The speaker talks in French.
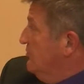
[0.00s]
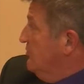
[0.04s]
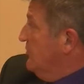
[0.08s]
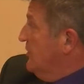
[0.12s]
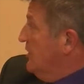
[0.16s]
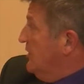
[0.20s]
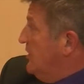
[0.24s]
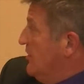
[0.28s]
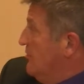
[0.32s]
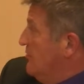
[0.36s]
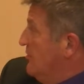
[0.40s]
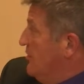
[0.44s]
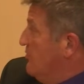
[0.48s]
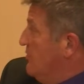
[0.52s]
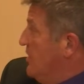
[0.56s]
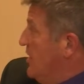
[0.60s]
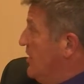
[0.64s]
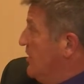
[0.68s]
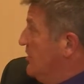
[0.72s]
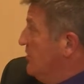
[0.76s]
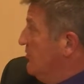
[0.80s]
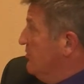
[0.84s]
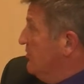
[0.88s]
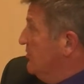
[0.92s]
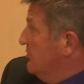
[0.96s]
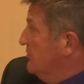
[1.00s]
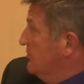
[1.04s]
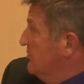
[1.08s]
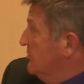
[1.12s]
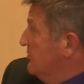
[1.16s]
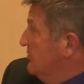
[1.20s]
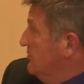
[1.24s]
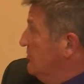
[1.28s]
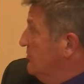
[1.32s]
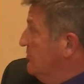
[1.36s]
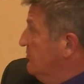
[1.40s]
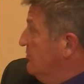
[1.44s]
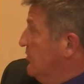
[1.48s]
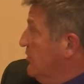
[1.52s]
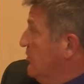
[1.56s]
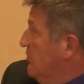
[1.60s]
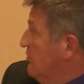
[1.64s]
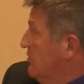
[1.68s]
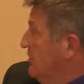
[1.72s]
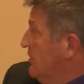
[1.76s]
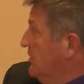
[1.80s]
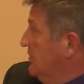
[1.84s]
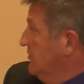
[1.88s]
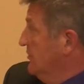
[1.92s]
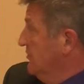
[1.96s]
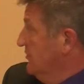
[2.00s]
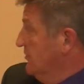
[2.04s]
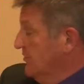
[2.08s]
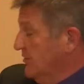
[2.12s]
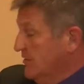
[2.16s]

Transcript: Madame Hébert? non. non.